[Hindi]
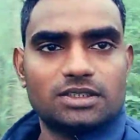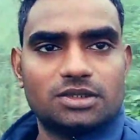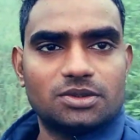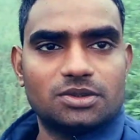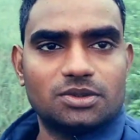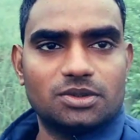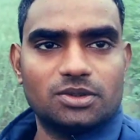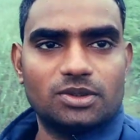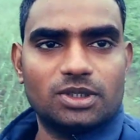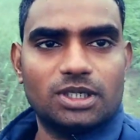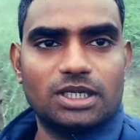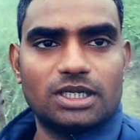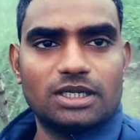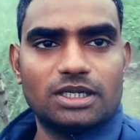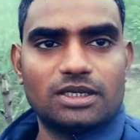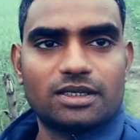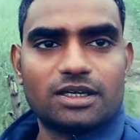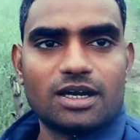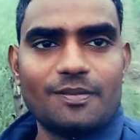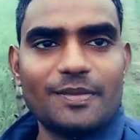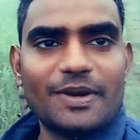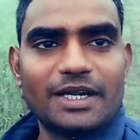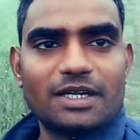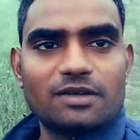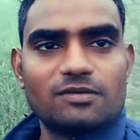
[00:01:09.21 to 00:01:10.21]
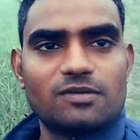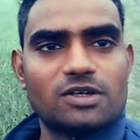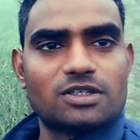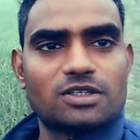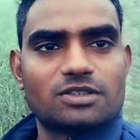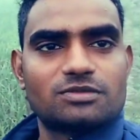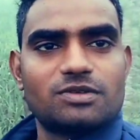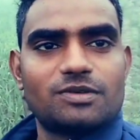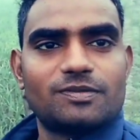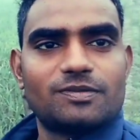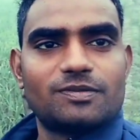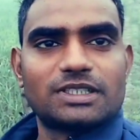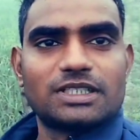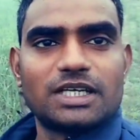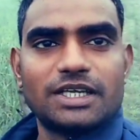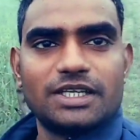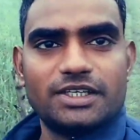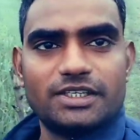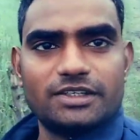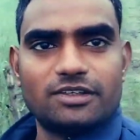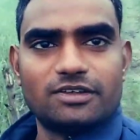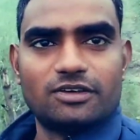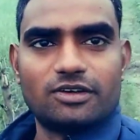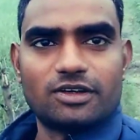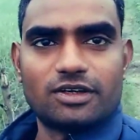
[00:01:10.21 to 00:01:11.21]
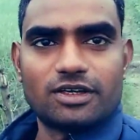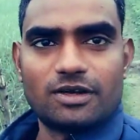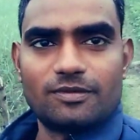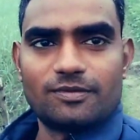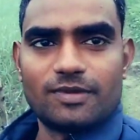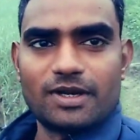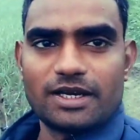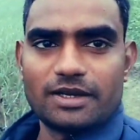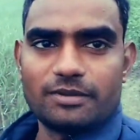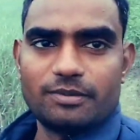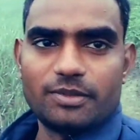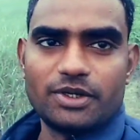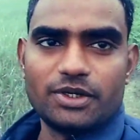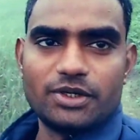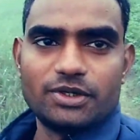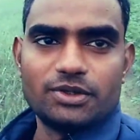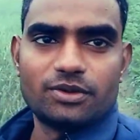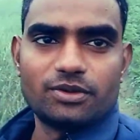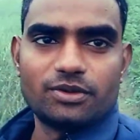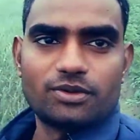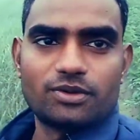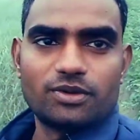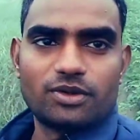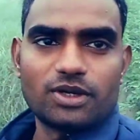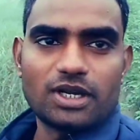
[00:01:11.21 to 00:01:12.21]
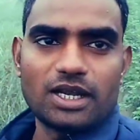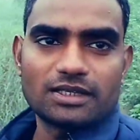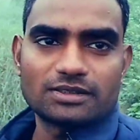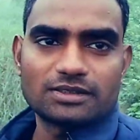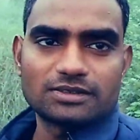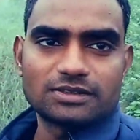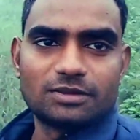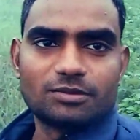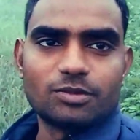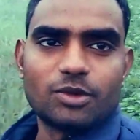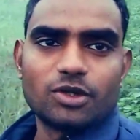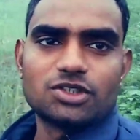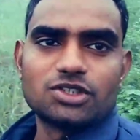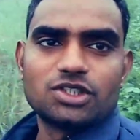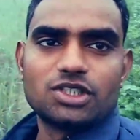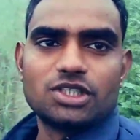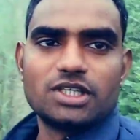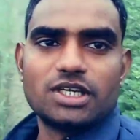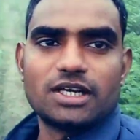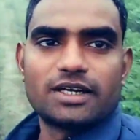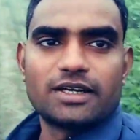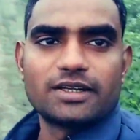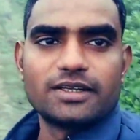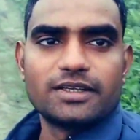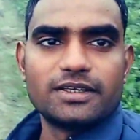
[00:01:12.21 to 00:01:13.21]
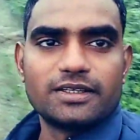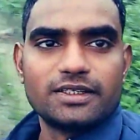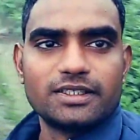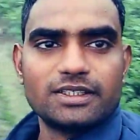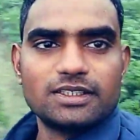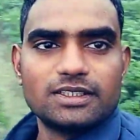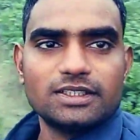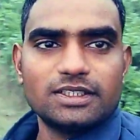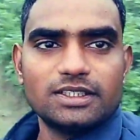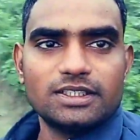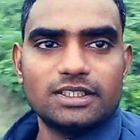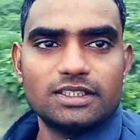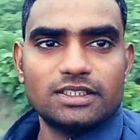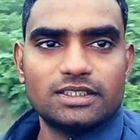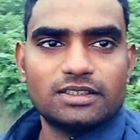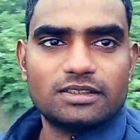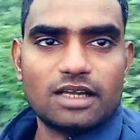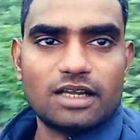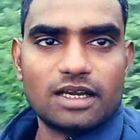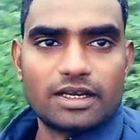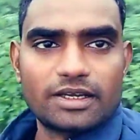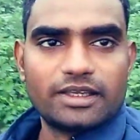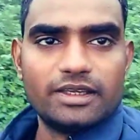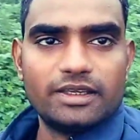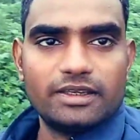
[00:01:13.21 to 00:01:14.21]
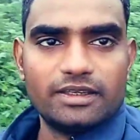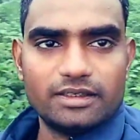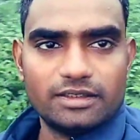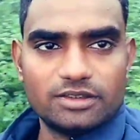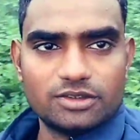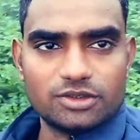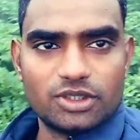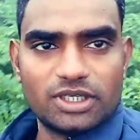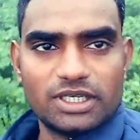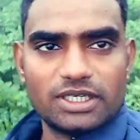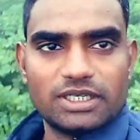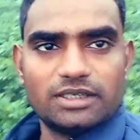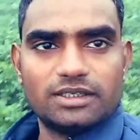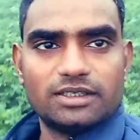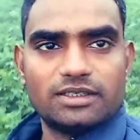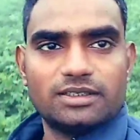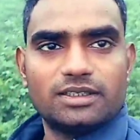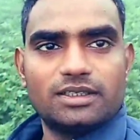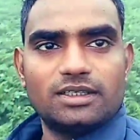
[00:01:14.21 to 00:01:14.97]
तो कमेंट बॉक्स में बताइए और हमारे वीडियो को लास्ट तक वॉच किया करिए ताकि जो है